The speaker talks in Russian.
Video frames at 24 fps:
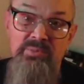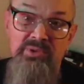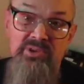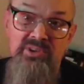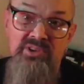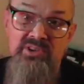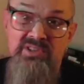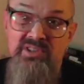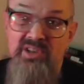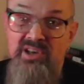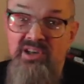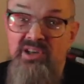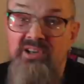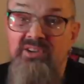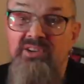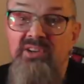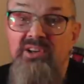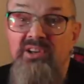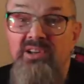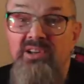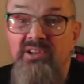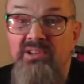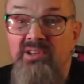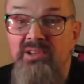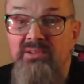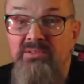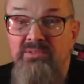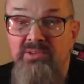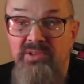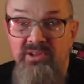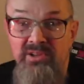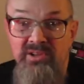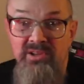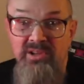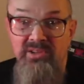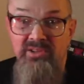Мы не искали никогда в
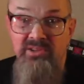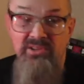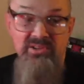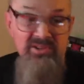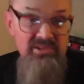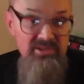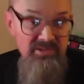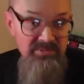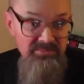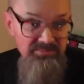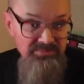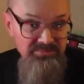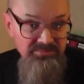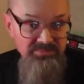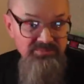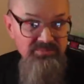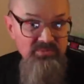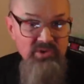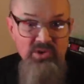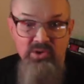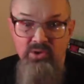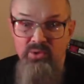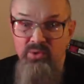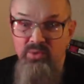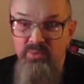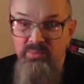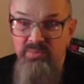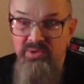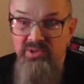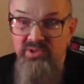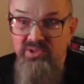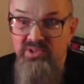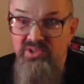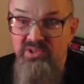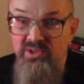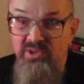ней каких-то
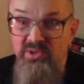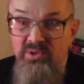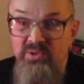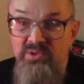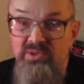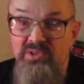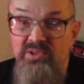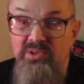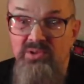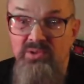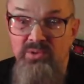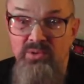глубин серьезных.